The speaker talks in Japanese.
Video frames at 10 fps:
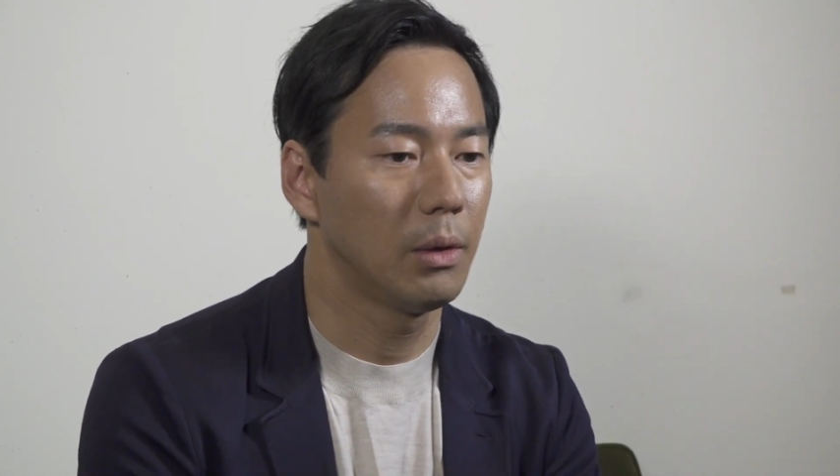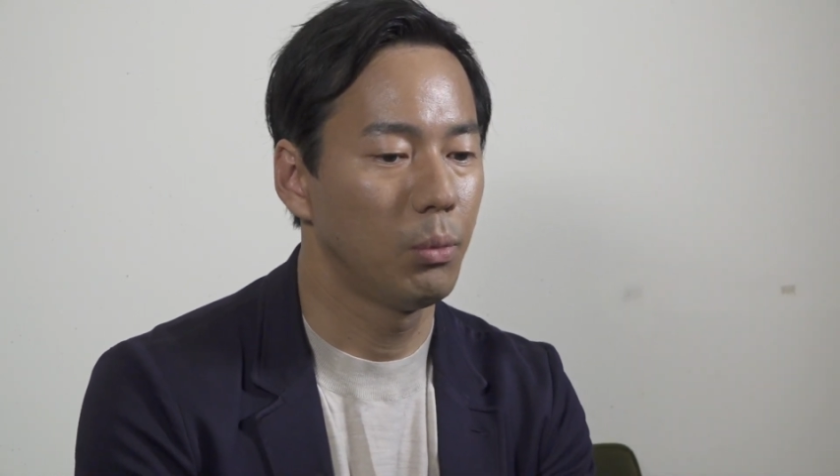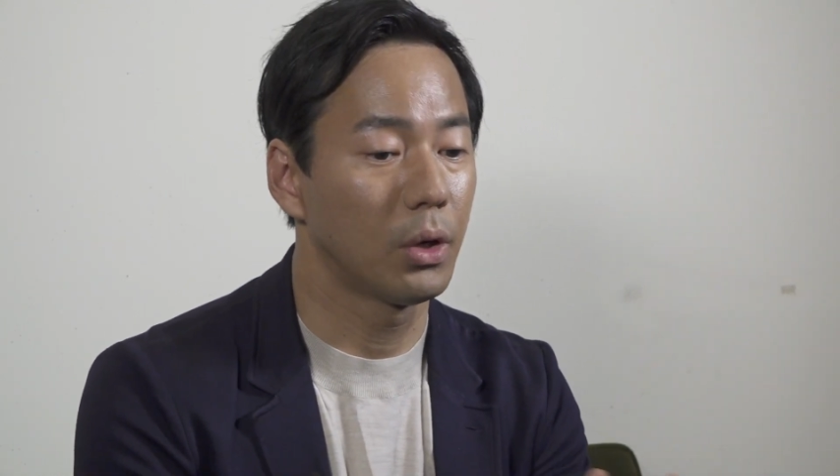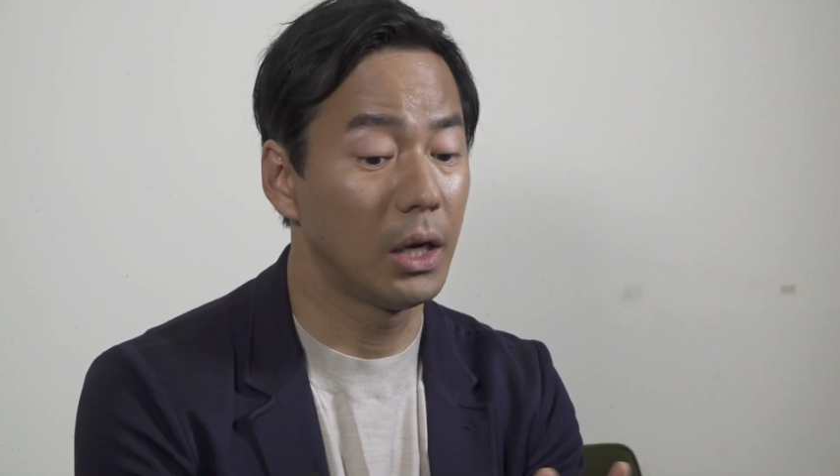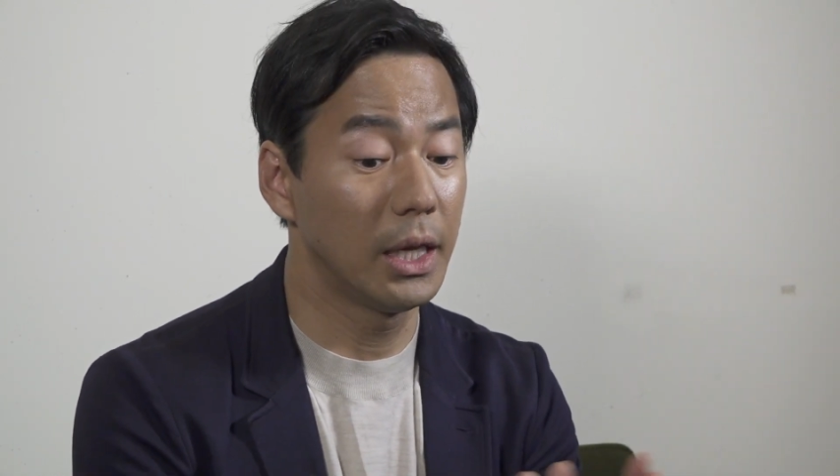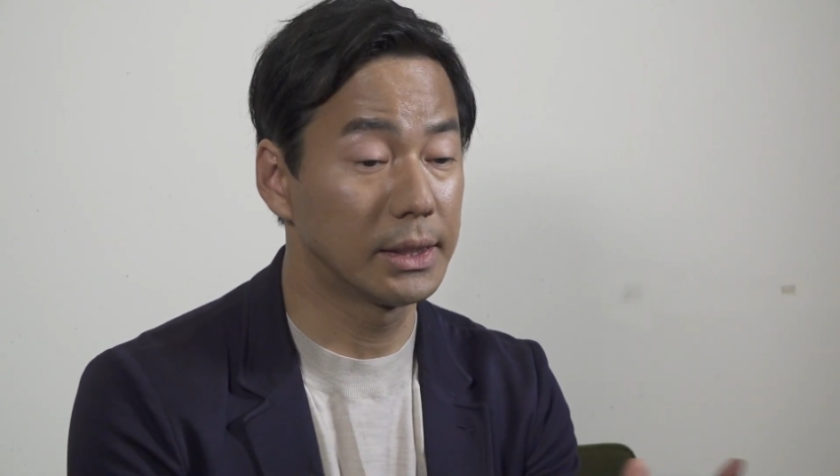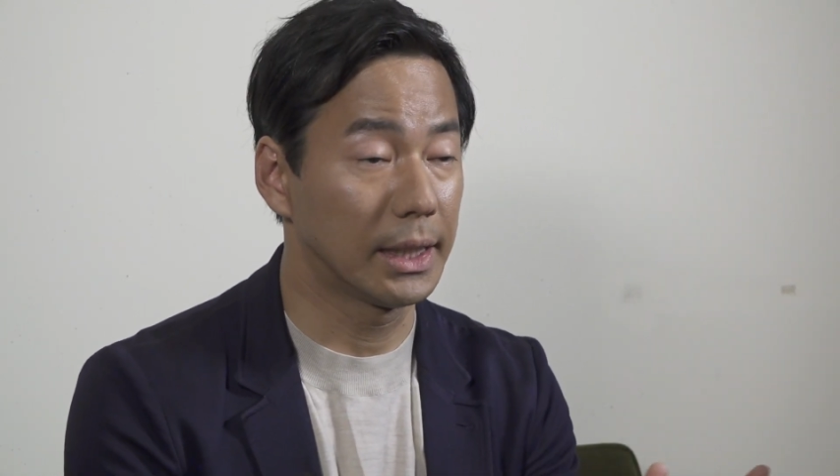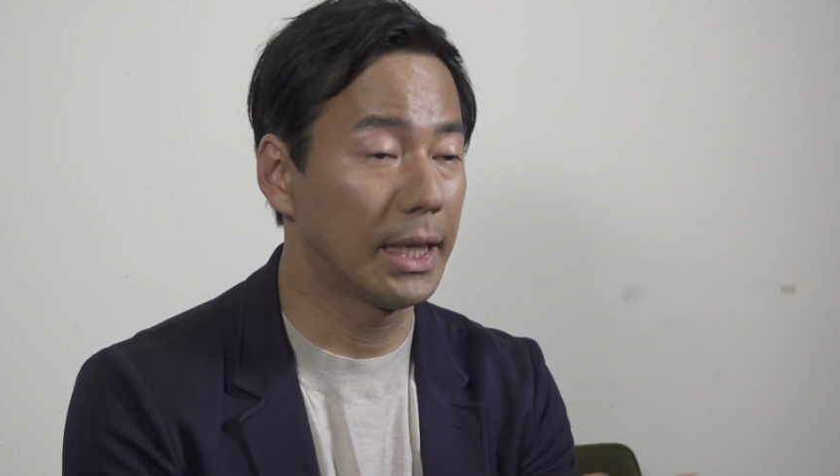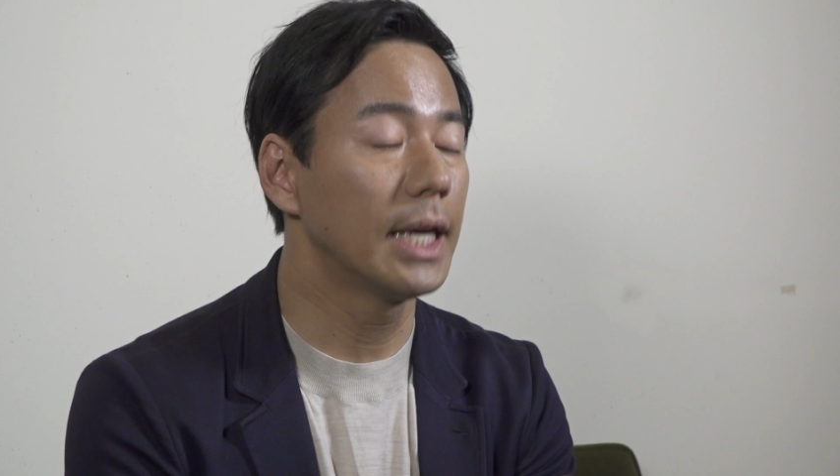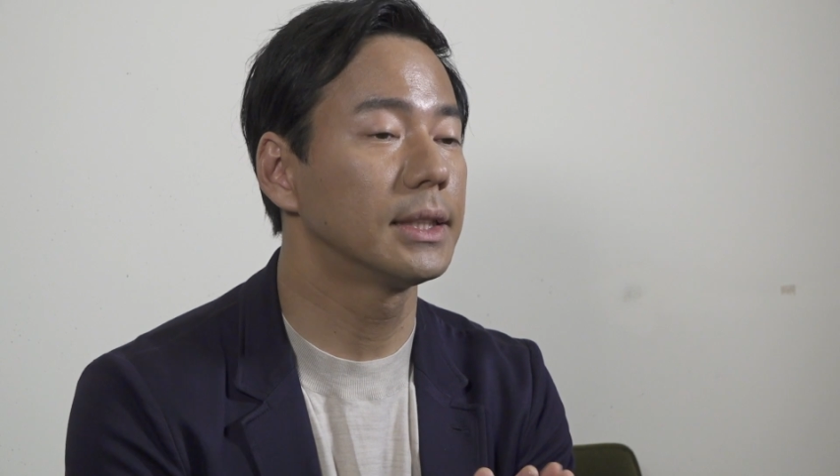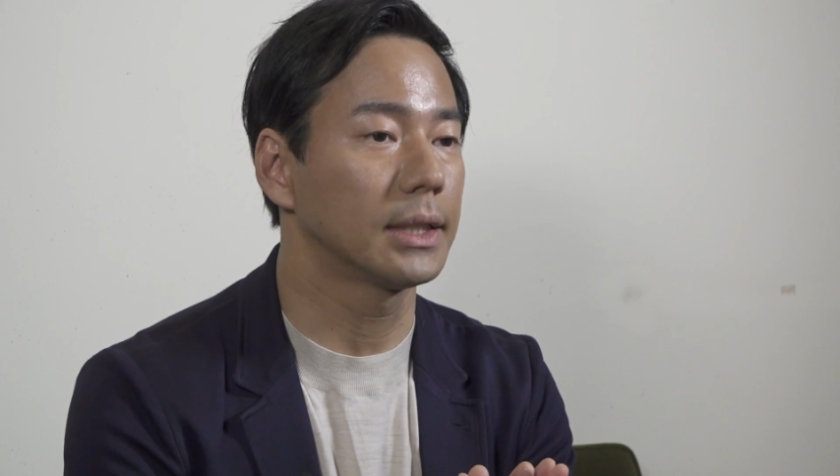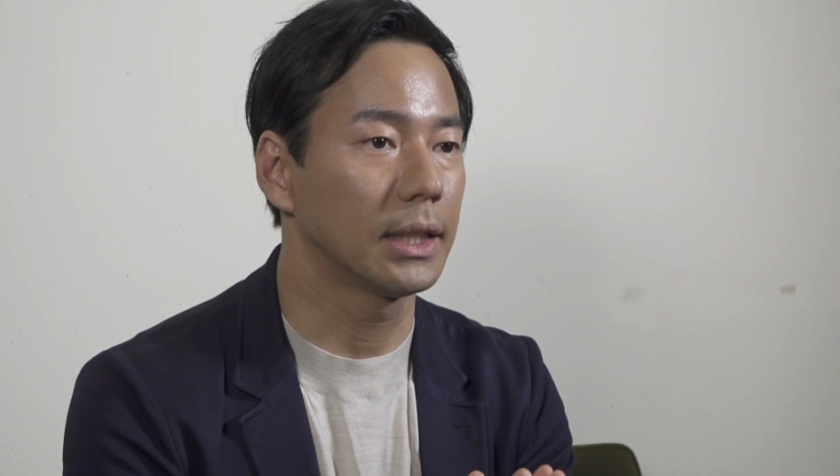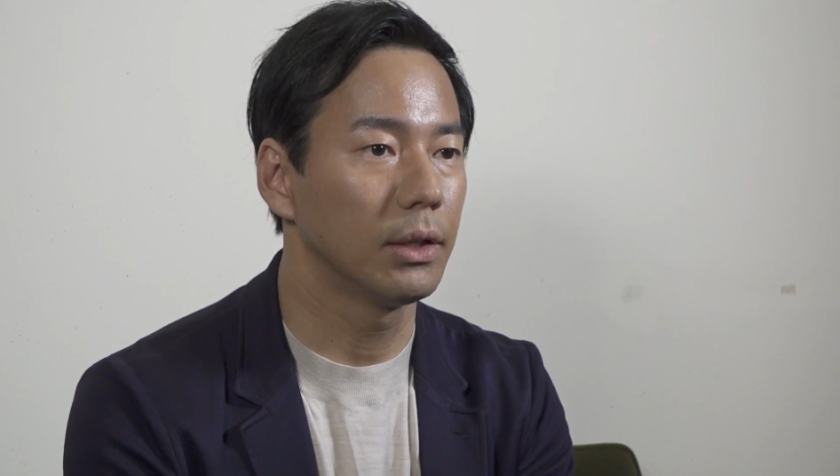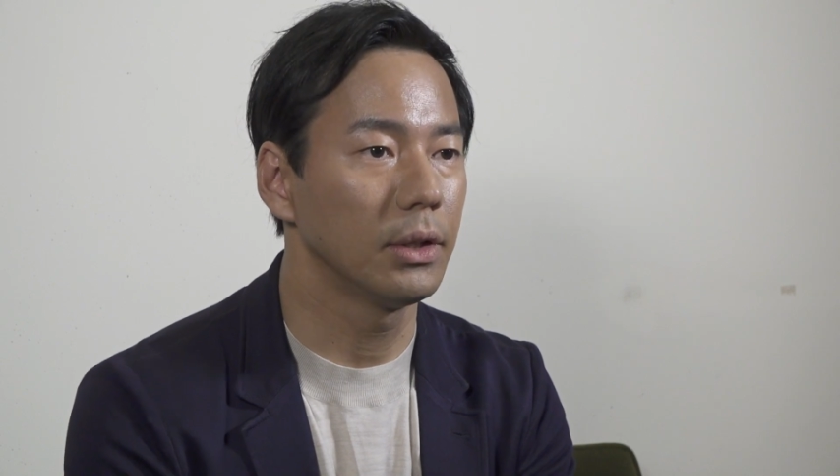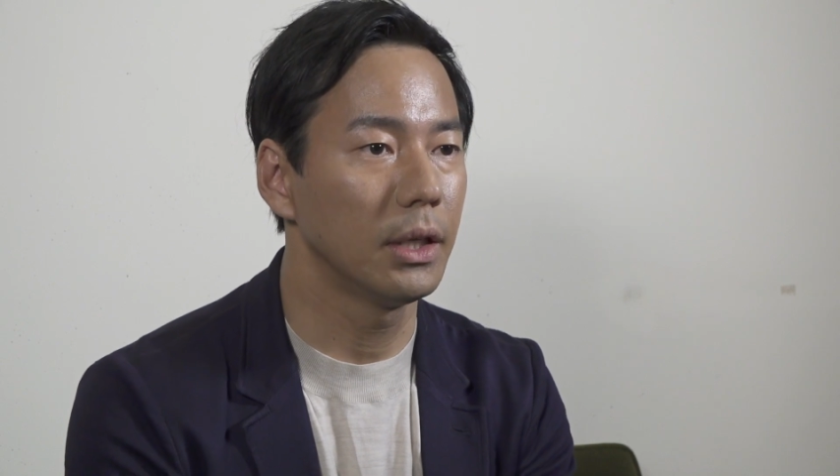僕はレースが大好きだっ
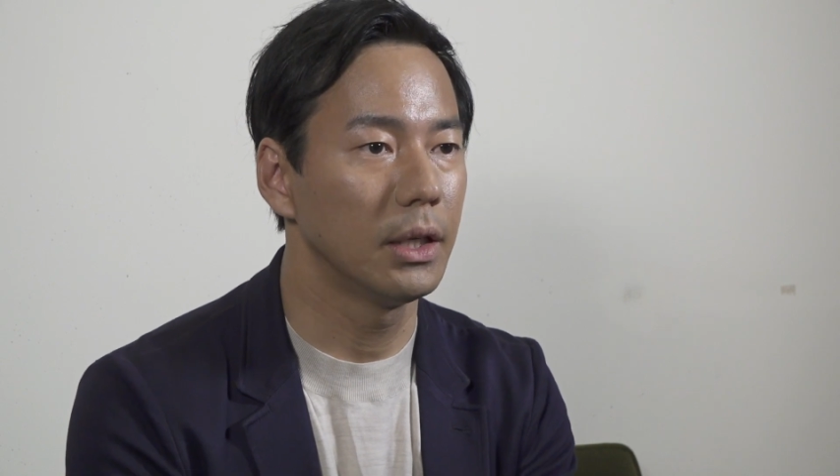たので